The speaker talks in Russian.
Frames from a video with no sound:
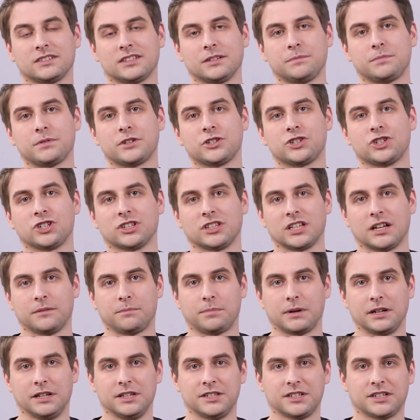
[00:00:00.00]
запрещена
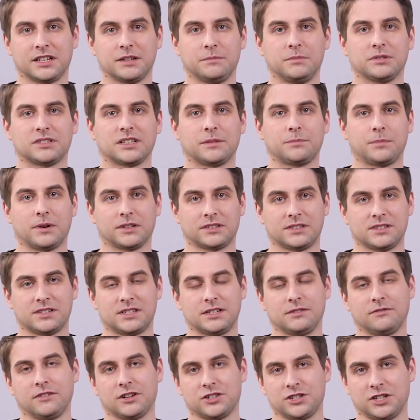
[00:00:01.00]
политикой
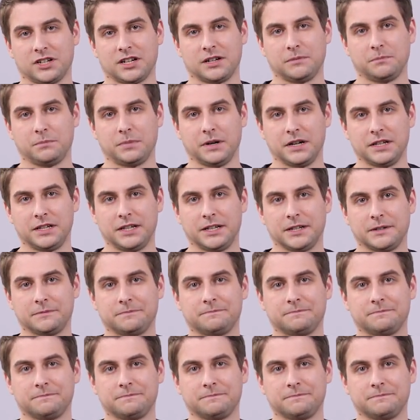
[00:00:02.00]
безопасности вашей компании.